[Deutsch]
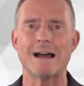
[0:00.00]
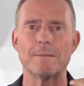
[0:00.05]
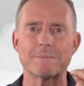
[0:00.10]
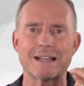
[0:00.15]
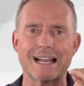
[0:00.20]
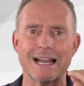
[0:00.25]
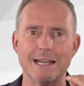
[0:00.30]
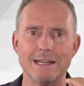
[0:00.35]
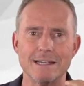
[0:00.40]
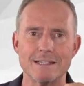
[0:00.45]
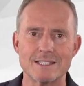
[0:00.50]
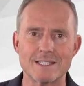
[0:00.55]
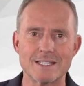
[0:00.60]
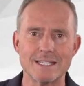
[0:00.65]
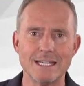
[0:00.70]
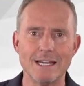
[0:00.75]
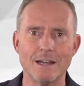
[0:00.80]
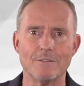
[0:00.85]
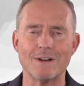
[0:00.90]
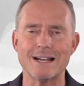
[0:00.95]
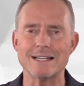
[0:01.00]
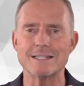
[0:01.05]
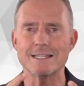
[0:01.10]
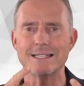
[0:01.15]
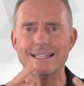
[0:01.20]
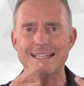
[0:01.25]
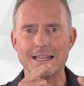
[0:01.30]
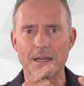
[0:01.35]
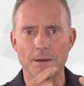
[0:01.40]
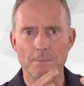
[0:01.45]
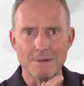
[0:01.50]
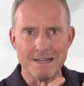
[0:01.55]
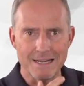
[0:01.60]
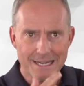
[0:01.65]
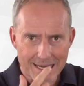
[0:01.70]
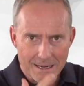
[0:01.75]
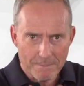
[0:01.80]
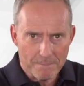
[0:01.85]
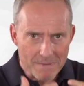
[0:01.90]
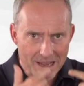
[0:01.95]
haben keine Ziele, weil sie in ihrem
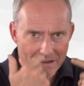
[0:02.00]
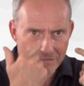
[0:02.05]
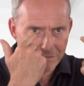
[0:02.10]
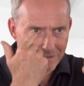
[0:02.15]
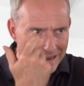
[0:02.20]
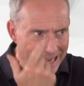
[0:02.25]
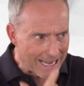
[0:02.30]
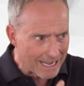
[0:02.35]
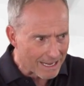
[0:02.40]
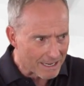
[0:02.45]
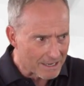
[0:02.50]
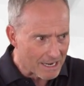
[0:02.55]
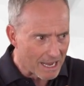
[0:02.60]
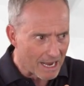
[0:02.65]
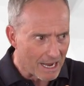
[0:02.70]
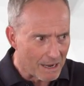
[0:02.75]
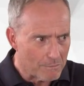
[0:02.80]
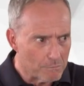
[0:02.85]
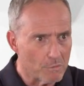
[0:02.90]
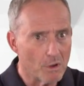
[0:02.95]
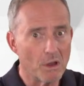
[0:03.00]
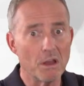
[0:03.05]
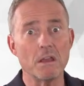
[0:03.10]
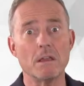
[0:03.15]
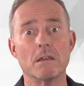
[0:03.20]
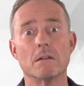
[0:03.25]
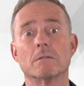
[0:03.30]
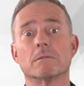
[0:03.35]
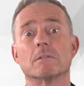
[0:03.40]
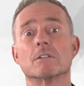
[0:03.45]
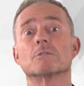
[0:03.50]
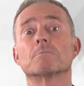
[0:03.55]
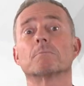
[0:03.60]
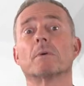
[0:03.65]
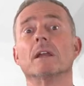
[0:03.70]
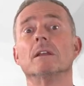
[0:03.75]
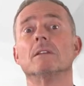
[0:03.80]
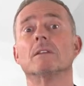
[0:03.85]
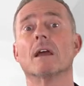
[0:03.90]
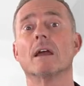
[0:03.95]
Leben erfahren haben, hey, das
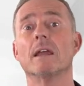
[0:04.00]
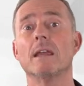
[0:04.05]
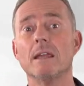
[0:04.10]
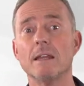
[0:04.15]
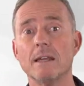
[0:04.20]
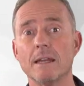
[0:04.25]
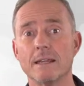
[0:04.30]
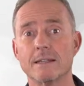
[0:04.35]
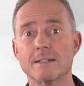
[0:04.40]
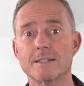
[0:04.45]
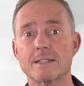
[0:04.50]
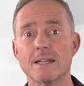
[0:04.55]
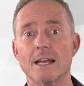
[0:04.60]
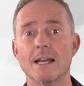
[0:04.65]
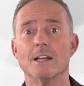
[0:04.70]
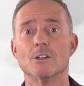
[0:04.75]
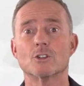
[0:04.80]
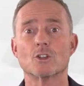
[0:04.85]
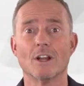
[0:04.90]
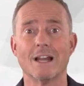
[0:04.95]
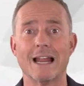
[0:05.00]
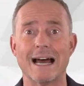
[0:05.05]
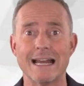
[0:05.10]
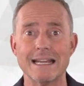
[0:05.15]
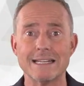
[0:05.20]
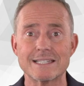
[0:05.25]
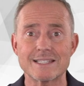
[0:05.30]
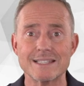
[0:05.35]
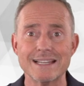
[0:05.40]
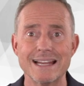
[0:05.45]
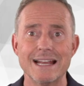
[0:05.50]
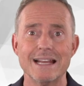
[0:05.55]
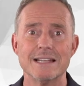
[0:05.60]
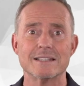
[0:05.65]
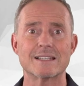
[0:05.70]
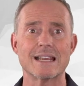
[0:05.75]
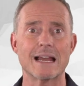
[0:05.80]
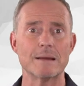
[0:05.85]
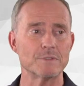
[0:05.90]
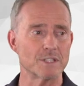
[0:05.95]
bringt ja eh nichts. Soll heißen,
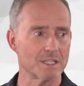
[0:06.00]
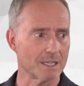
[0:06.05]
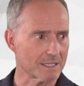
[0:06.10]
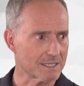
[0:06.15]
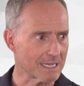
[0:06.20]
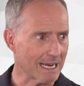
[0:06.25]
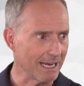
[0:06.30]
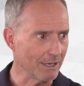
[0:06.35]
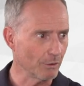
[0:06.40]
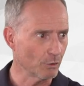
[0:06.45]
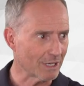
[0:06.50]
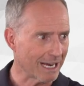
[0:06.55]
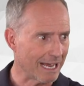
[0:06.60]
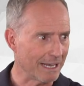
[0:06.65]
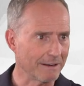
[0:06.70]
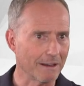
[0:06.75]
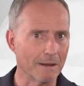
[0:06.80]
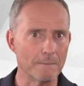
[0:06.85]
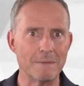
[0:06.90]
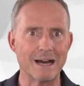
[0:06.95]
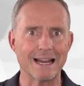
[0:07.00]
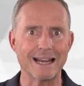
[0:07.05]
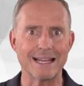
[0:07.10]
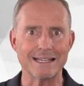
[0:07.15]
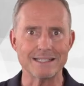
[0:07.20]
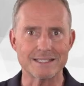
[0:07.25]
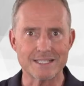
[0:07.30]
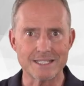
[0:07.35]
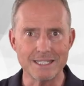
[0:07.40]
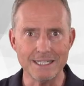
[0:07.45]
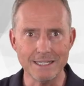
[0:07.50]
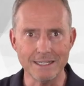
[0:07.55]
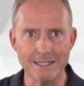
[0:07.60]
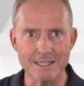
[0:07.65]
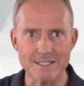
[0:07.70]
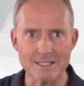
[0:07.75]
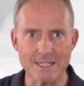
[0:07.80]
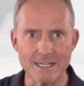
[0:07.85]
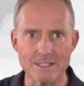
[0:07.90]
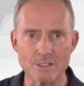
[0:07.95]
sie haben sich das ein oder andere Mal ein Ziel
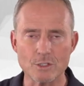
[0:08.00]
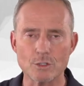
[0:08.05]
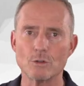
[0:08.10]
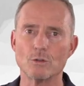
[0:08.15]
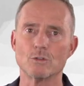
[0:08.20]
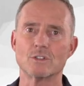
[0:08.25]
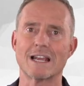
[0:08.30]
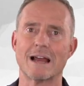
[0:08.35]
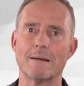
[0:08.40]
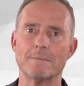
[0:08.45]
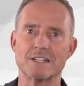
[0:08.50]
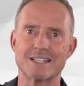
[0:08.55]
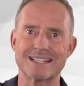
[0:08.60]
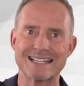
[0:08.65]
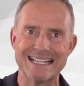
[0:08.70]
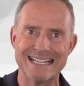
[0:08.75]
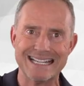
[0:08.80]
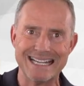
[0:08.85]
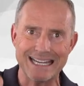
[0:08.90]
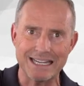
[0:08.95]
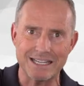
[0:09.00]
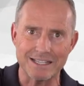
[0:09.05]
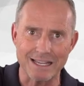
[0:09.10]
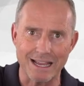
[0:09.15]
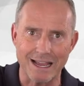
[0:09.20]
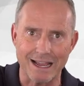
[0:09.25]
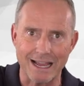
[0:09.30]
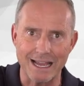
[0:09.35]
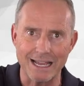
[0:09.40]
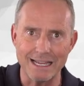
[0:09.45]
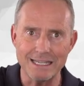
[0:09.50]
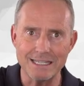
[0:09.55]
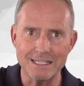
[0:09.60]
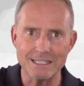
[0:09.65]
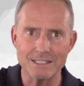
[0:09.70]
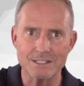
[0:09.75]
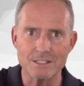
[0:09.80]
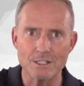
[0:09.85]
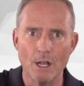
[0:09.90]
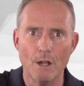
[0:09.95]
gesetzt und sie haben es nicht
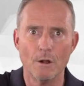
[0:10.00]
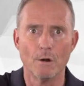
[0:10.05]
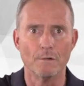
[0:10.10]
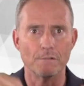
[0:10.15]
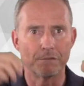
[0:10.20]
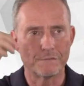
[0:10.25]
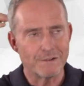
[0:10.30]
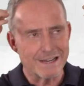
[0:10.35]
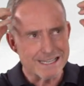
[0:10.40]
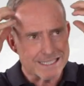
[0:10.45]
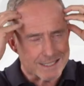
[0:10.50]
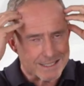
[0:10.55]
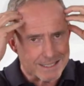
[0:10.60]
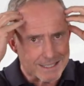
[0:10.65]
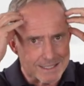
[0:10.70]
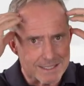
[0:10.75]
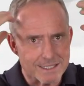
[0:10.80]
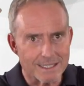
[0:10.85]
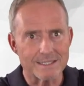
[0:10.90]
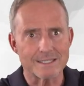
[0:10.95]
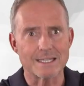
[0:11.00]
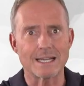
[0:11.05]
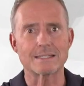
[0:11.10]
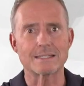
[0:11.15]
erreicht. Und festgesetzt